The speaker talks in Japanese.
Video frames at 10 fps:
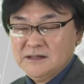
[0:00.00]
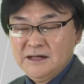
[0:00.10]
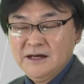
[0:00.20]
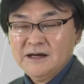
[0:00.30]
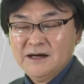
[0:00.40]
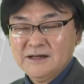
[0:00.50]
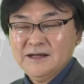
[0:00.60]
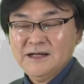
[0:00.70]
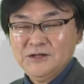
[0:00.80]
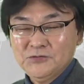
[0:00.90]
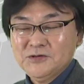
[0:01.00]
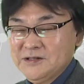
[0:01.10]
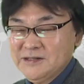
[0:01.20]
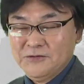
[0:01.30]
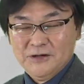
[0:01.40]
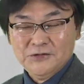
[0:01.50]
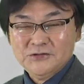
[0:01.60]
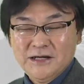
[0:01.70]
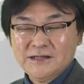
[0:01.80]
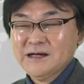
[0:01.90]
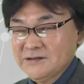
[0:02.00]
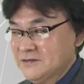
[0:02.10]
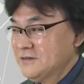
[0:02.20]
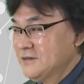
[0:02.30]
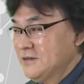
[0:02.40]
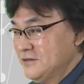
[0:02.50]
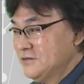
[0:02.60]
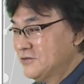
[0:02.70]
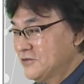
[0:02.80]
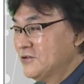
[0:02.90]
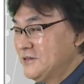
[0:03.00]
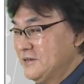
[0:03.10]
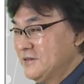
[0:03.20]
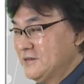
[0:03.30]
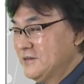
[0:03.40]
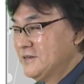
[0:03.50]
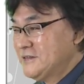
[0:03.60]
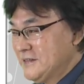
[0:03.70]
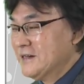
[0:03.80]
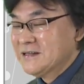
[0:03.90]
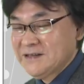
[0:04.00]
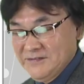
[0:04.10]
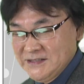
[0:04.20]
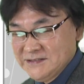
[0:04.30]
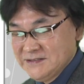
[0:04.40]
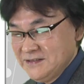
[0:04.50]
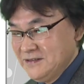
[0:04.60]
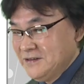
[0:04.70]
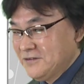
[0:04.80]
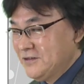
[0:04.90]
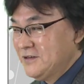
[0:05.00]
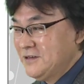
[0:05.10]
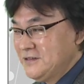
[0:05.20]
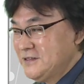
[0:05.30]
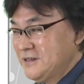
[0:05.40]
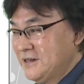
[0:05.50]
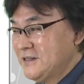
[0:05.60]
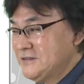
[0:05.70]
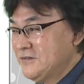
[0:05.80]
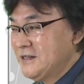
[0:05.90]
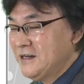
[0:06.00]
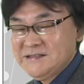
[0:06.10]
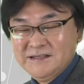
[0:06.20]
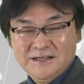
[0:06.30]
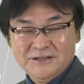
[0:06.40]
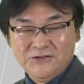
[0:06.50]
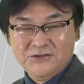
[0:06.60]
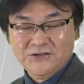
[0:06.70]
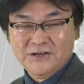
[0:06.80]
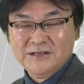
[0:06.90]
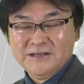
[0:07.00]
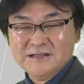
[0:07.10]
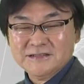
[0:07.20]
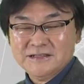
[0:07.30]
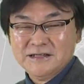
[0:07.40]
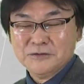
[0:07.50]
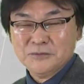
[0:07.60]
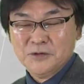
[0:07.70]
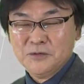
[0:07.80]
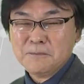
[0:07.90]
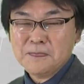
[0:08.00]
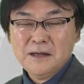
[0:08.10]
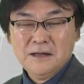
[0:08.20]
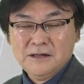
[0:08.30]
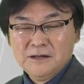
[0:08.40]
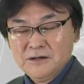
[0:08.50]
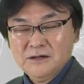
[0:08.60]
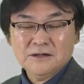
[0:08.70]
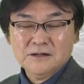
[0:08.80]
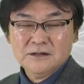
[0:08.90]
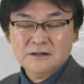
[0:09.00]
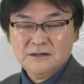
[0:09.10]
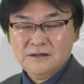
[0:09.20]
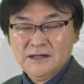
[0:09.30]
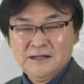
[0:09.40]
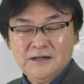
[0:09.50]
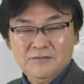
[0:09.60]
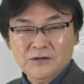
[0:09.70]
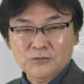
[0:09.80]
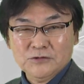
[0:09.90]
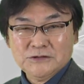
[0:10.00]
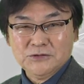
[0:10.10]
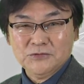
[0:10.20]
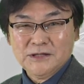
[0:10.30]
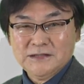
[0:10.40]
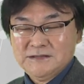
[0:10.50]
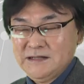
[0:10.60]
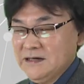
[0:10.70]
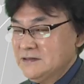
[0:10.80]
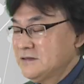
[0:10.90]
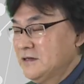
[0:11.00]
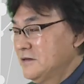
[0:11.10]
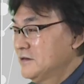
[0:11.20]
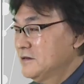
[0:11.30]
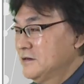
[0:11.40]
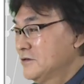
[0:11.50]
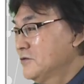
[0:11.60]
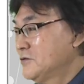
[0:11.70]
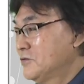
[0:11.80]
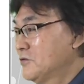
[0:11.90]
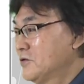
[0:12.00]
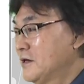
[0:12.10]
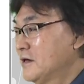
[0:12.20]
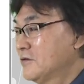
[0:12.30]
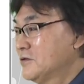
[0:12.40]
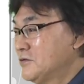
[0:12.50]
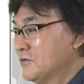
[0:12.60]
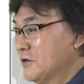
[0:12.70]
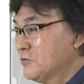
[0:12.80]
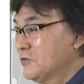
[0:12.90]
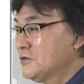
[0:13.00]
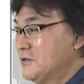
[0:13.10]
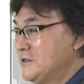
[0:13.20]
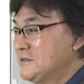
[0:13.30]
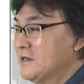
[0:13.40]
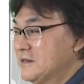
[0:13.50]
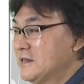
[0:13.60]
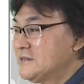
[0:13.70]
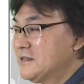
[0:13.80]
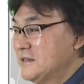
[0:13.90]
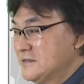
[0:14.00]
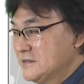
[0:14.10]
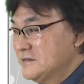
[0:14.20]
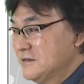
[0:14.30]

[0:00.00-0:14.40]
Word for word: 変化がないよって言った方がよく当たるということに知られています。これ人間が一番やりたいところなんですけれども来年は今年と同じであるということであのいろんなことを意思決定したりする